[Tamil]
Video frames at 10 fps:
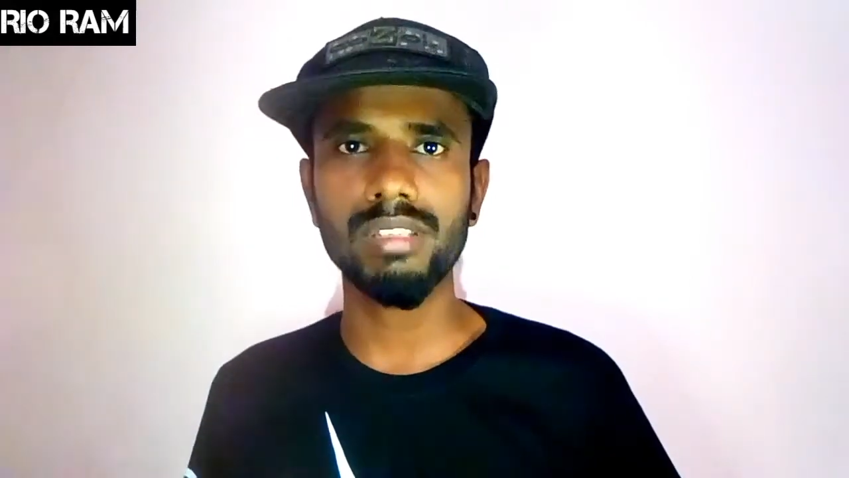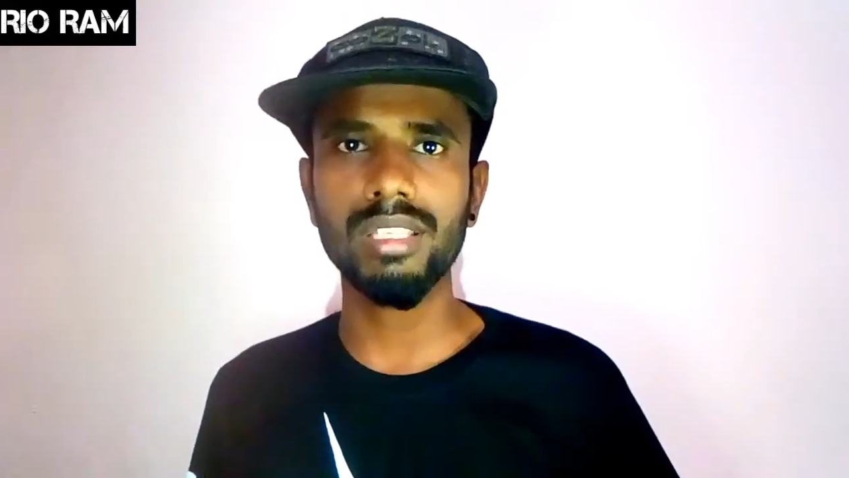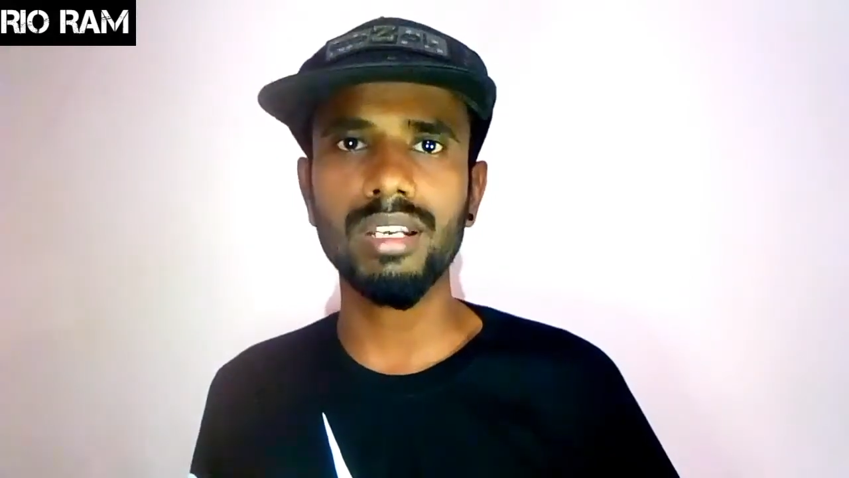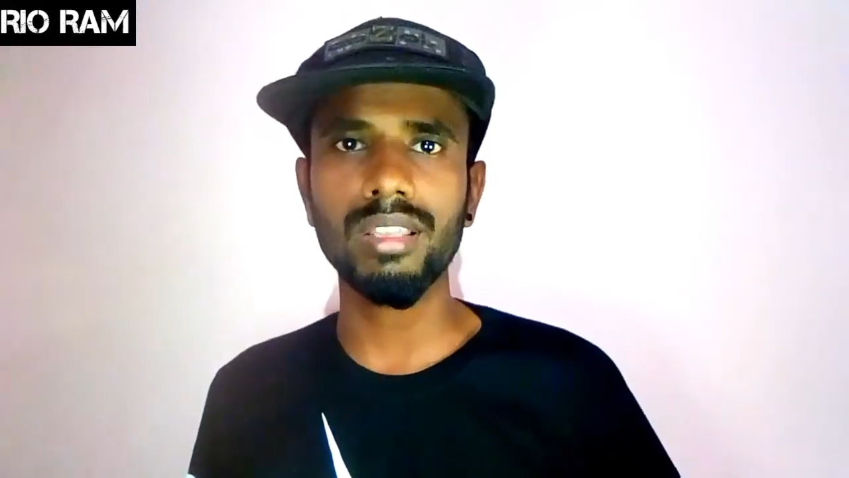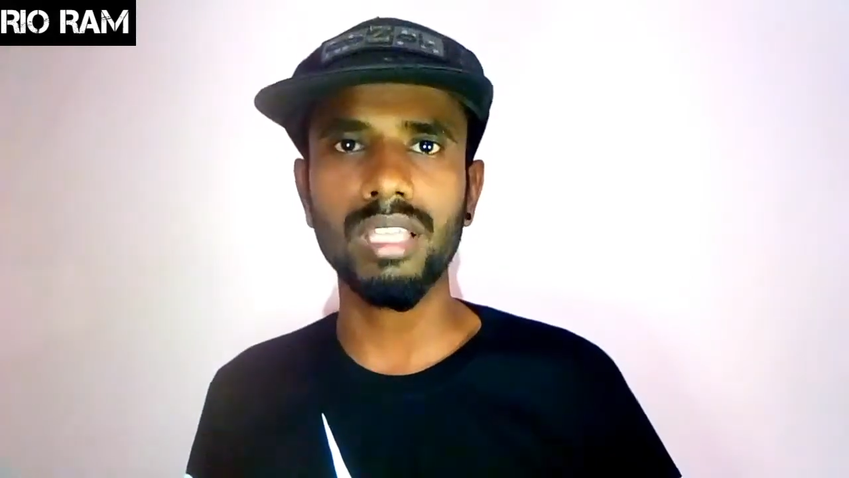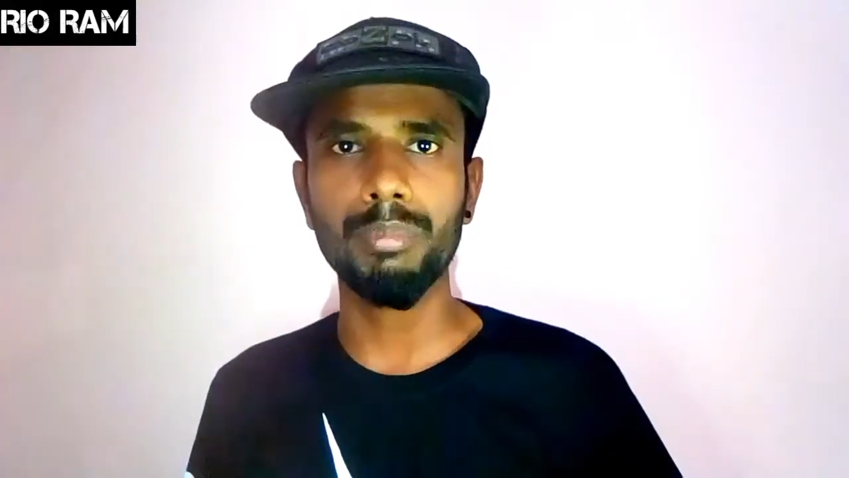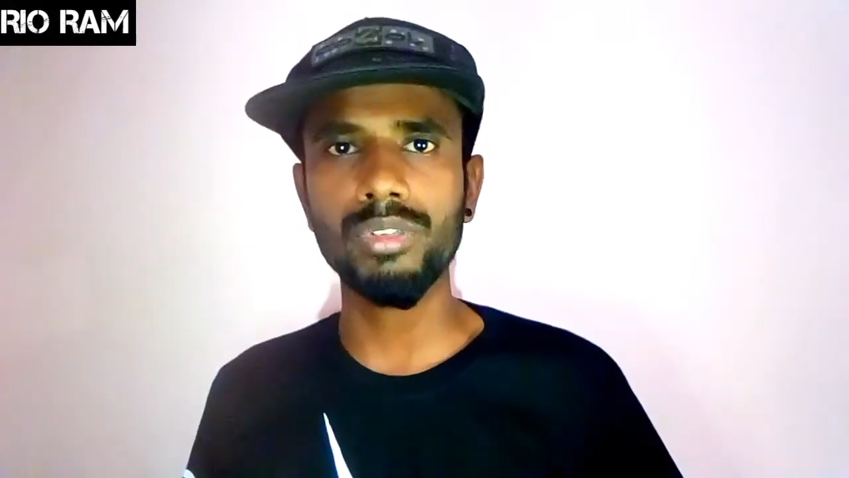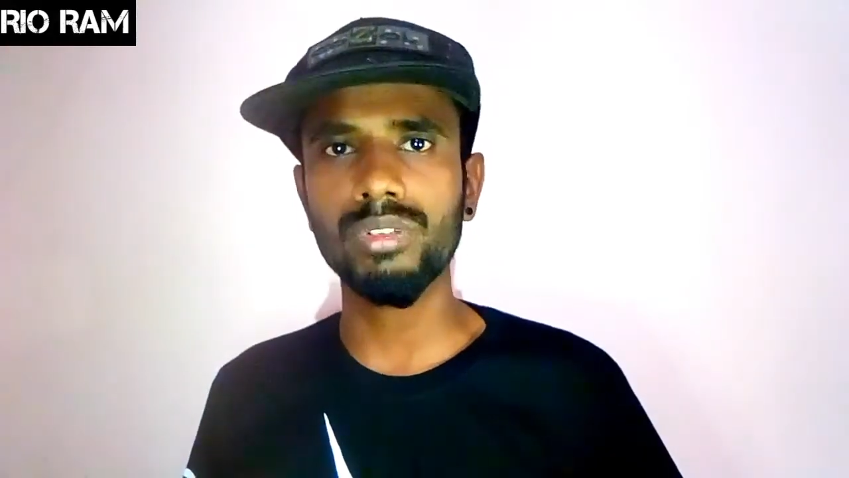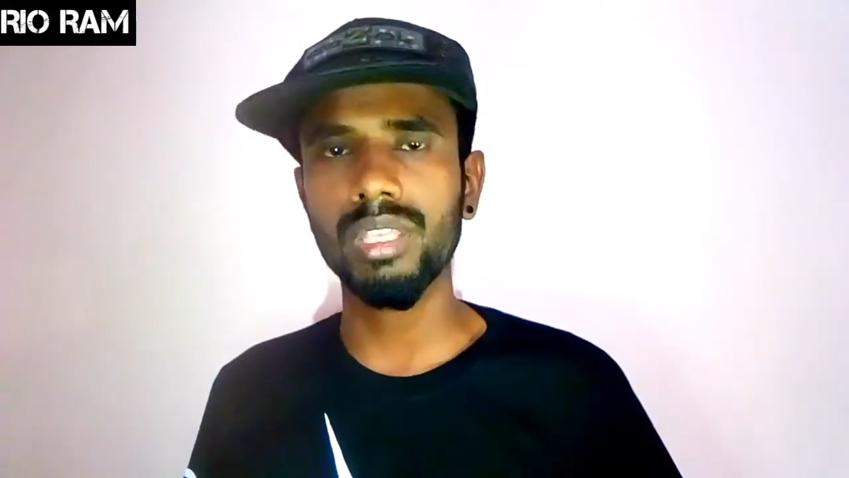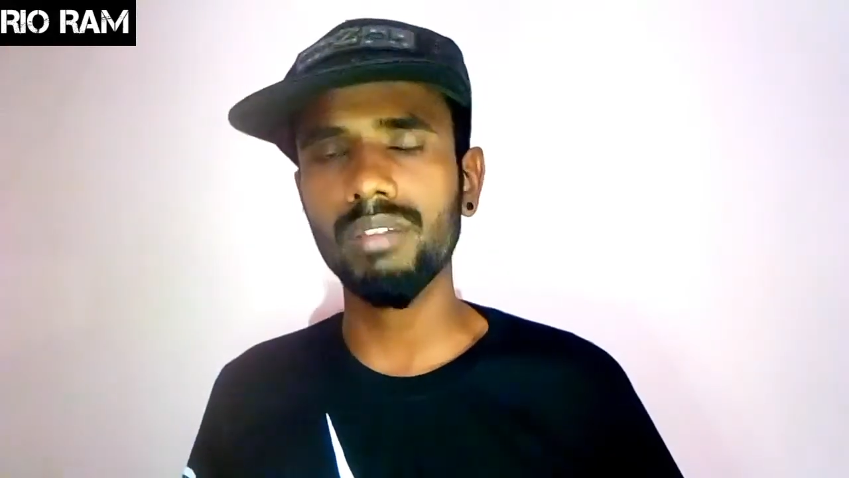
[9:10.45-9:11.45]
விஷயத்துலேருந்து
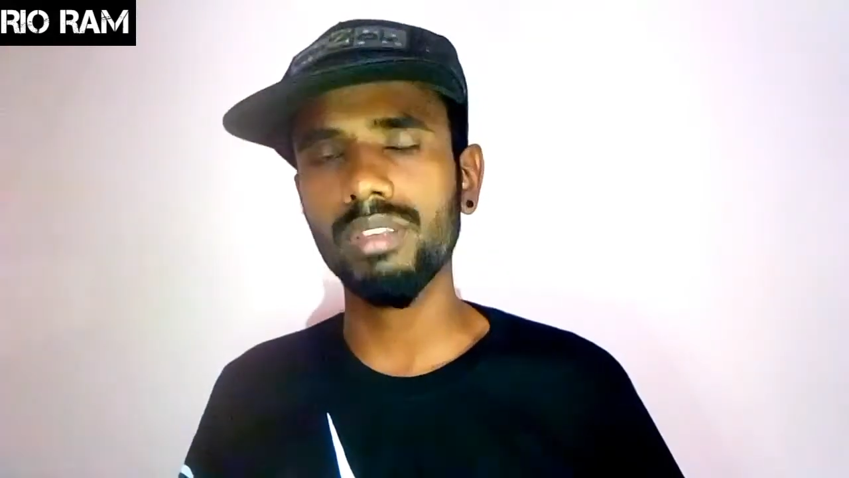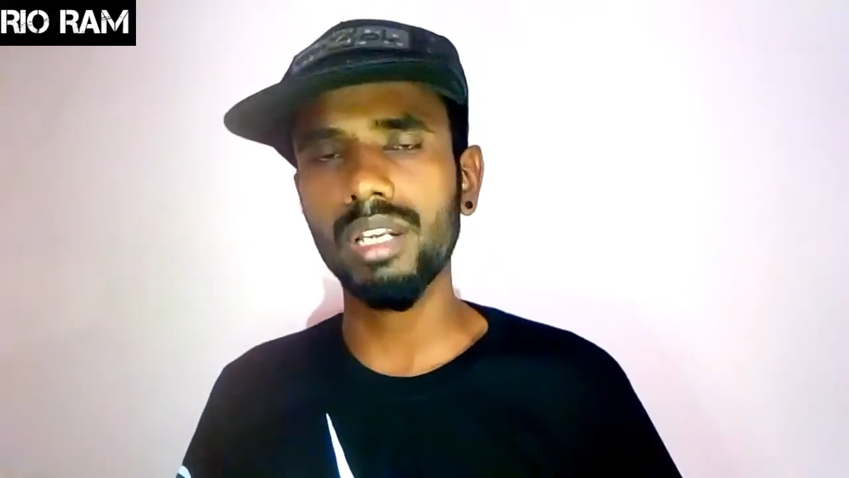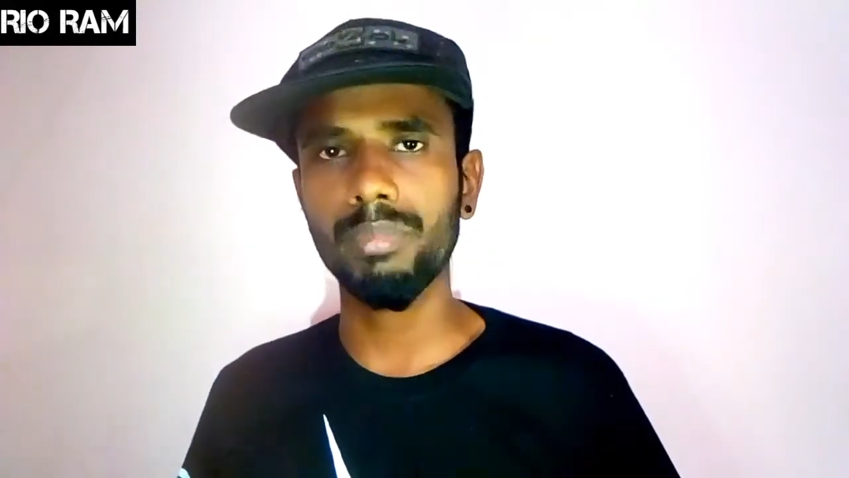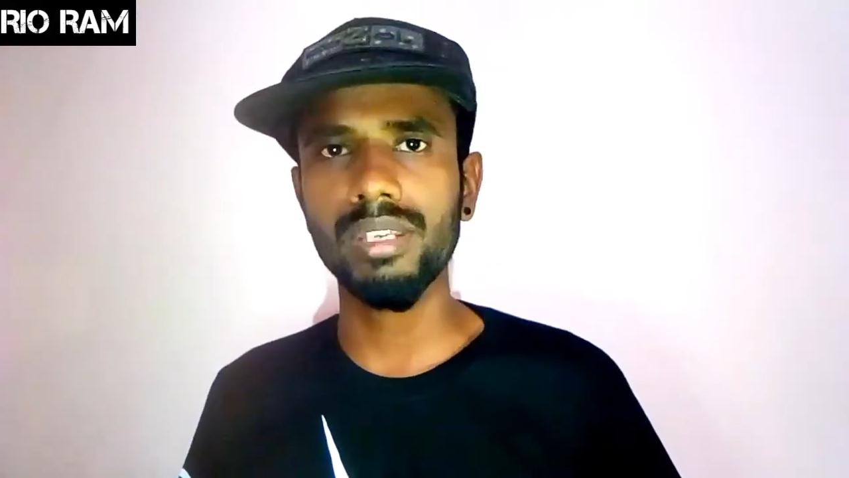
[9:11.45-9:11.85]
தப்பிச்சு வந்ததே வந்து நான்